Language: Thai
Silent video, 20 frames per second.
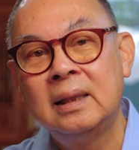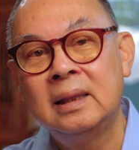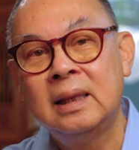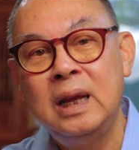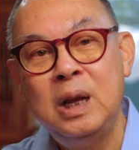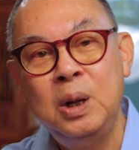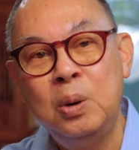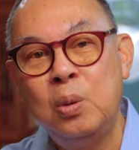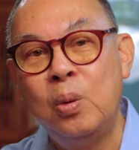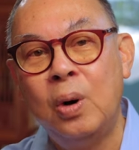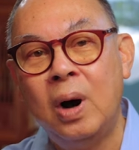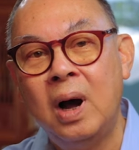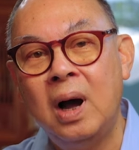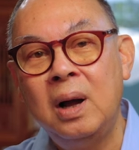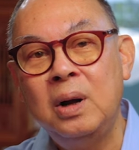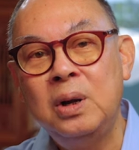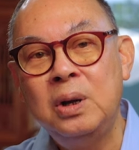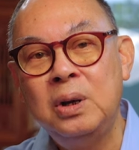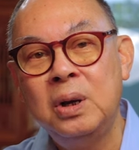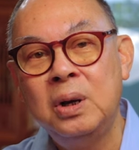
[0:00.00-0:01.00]
ตีหัว
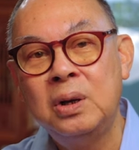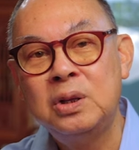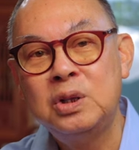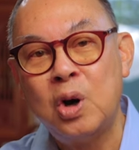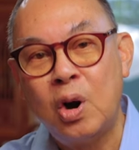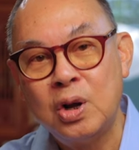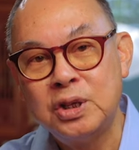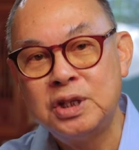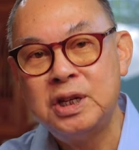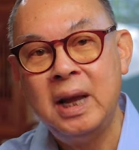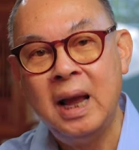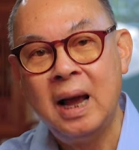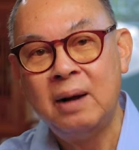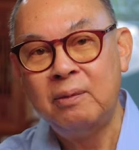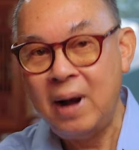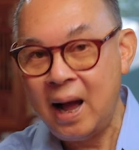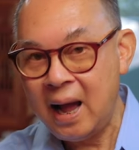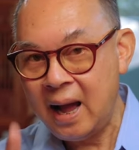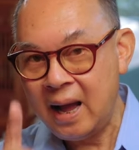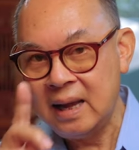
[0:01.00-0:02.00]
จอร์เจีย
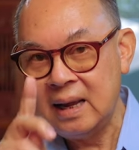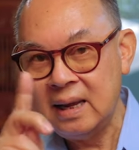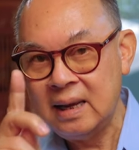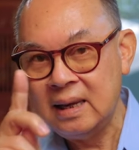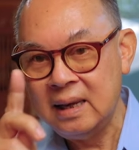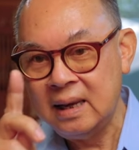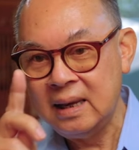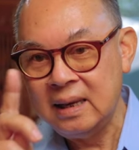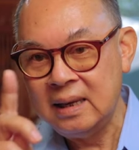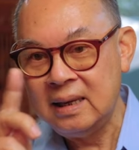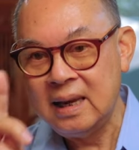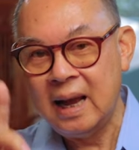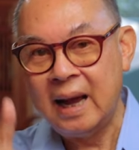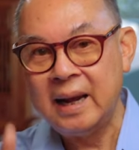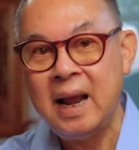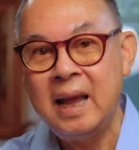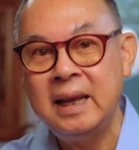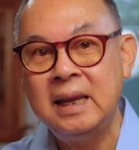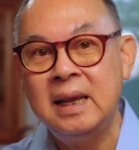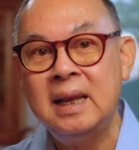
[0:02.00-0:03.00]
ว่าอย่า
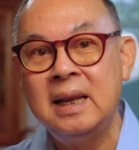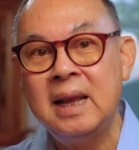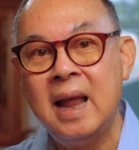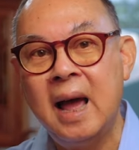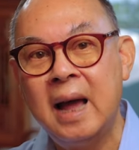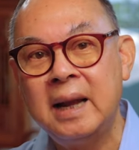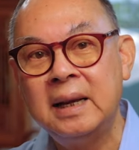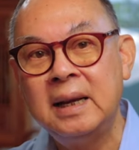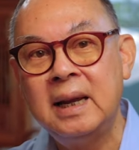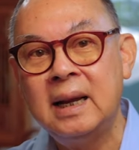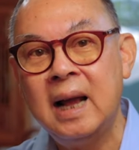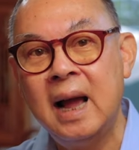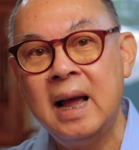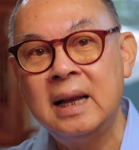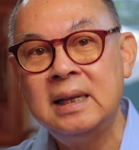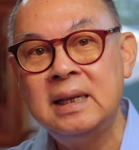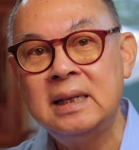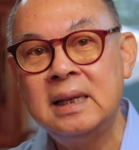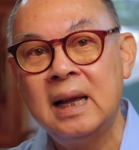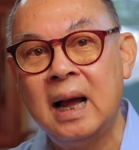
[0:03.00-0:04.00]
ได้คิดอ่านในกา
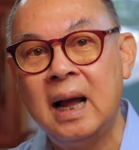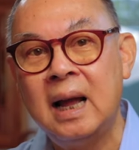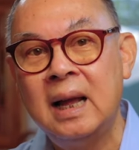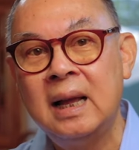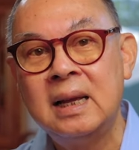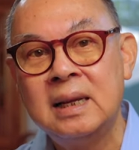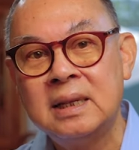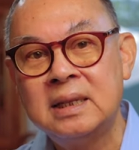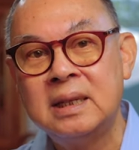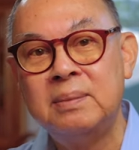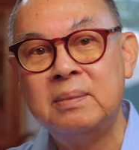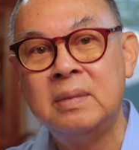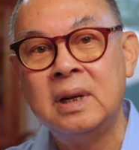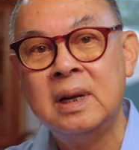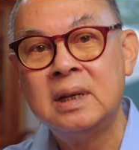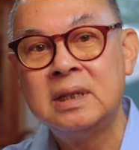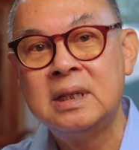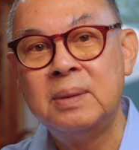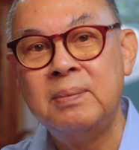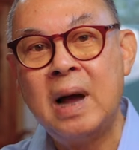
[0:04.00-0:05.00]
รที่จะส
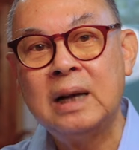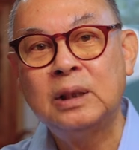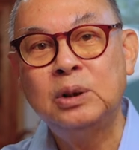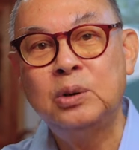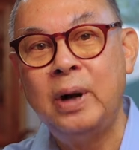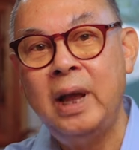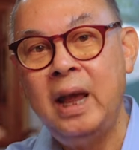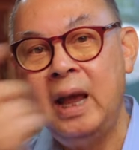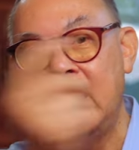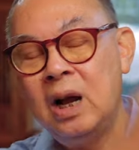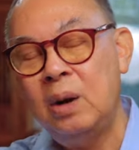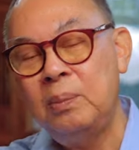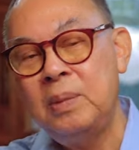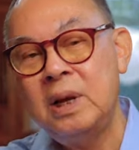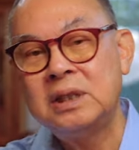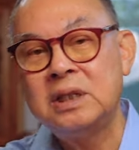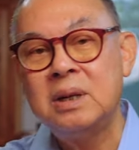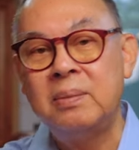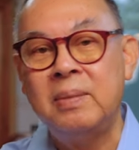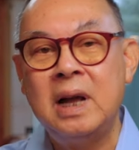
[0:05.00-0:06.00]
สมัครตัวเองเข้า
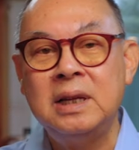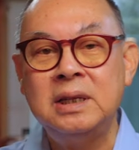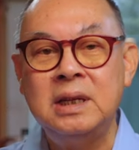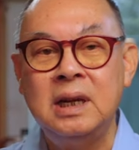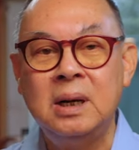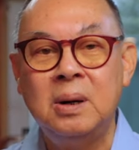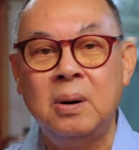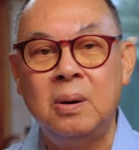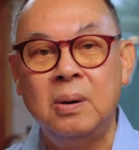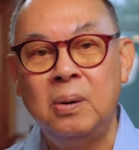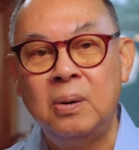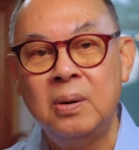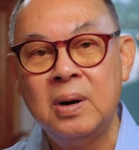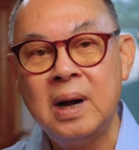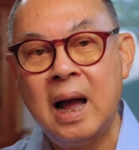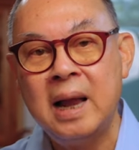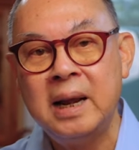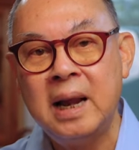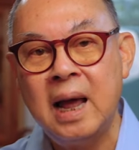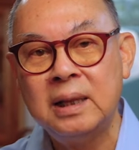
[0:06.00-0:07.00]
เป็นสมาชิกขององ
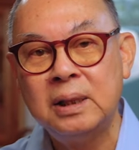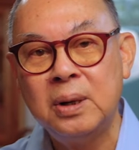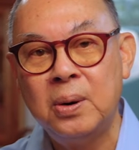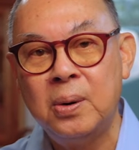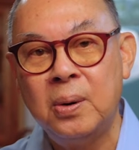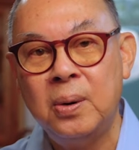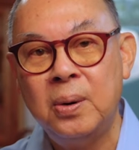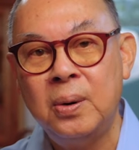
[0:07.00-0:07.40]
ค์การนาโต